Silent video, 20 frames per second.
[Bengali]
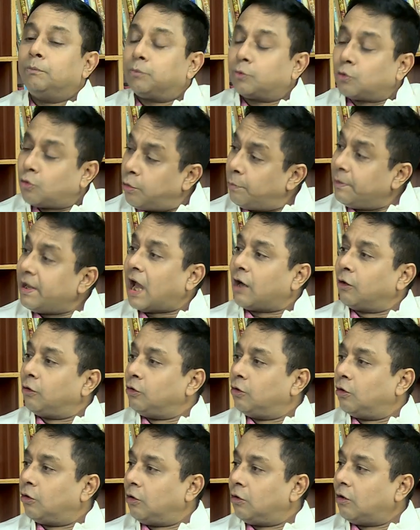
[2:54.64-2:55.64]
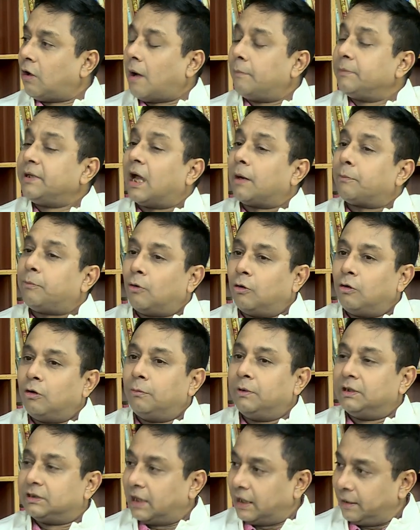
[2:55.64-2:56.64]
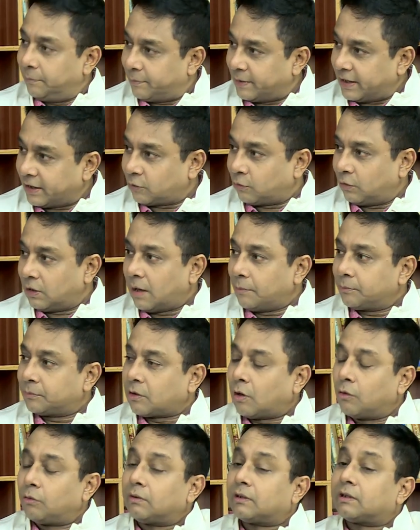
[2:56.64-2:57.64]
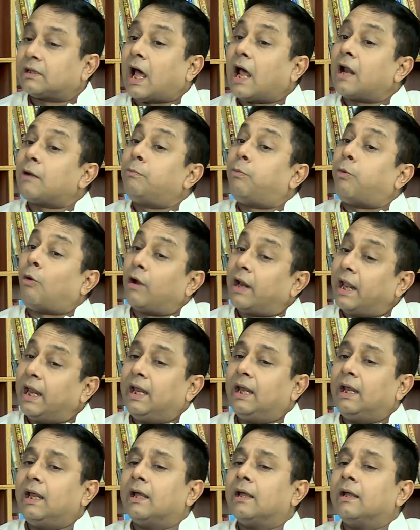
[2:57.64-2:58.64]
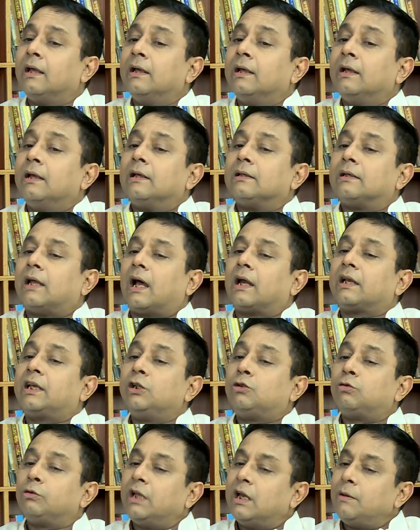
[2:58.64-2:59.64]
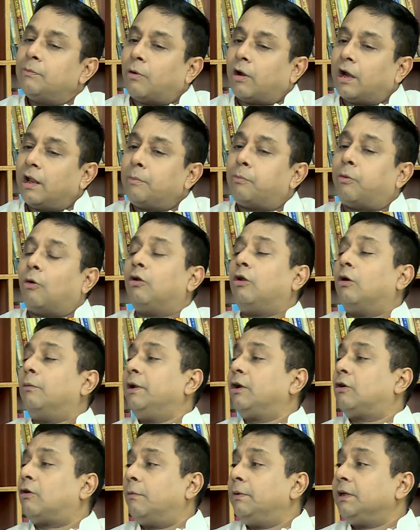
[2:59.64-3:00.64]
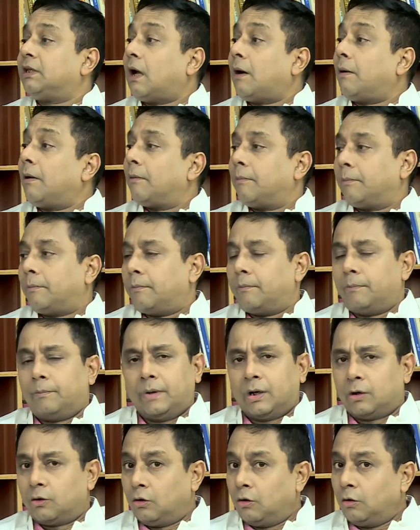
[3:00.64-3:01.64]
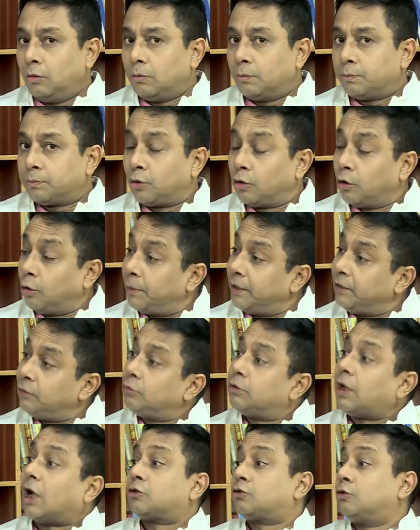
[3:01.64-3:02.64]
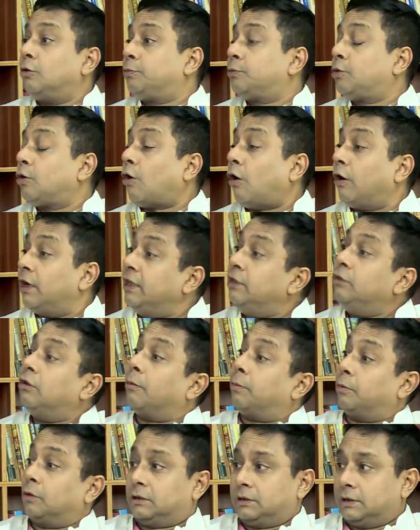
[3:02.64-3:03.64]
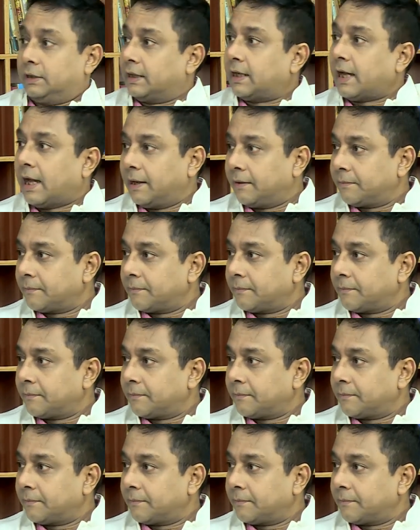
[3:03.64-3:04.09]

খুবই আনন্দ হলো আমি আর পৌলমী সেলিব্রেট করলাম কারণ তারপরেই তার কিছুদিন পরে পৌলমীর কবিতা বেরোলো প্রণবেন্দু দাশগুপ্তর অলিন্দ পত্রিকায়